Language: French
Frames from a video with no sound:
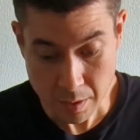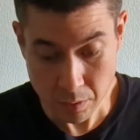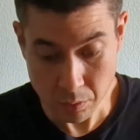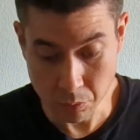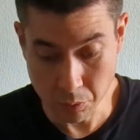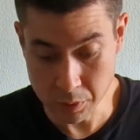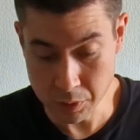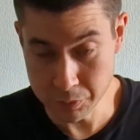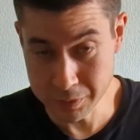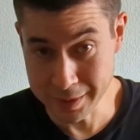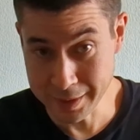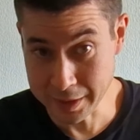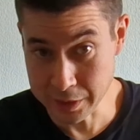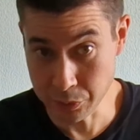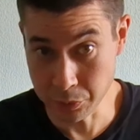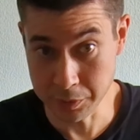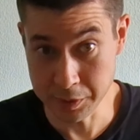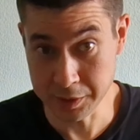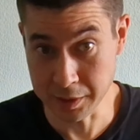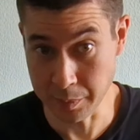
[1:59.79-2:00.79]
Donc si vous avez des
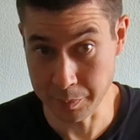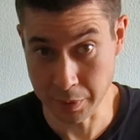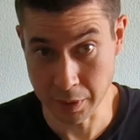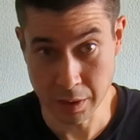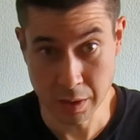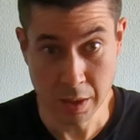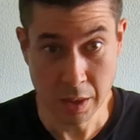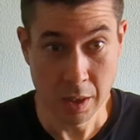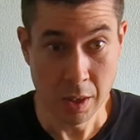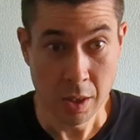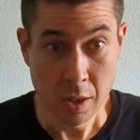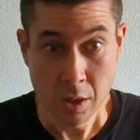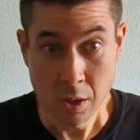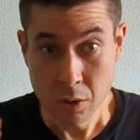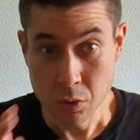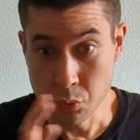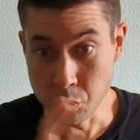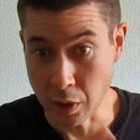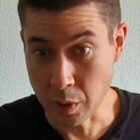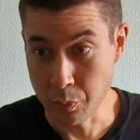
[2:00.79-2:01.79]
questions, n'hésitez pas,
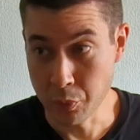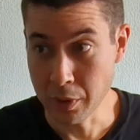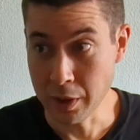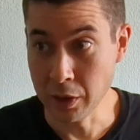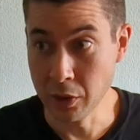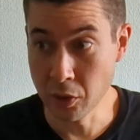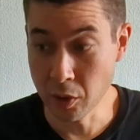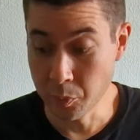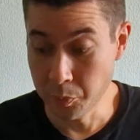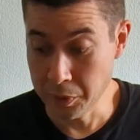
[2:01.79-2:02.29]
je vous réponds avec grand